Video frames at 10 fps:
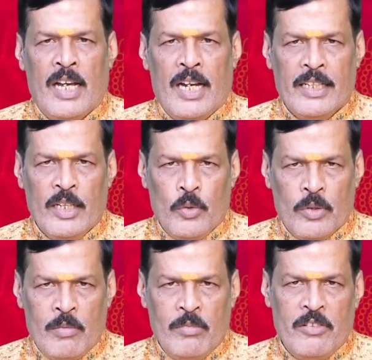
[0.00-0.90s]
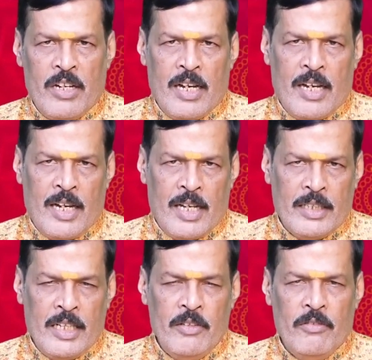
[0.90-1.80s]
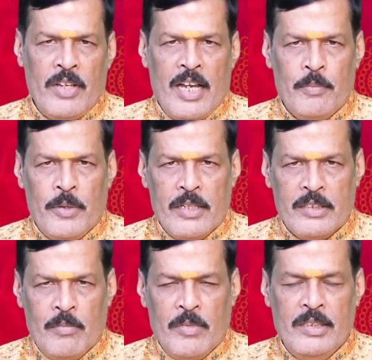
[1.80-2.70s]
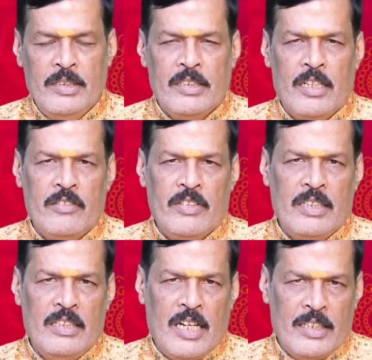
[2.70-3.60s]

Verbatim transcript: అలాగే కుటుంబ ఆదాయం వ్యాపార సంబంధించినటువంటి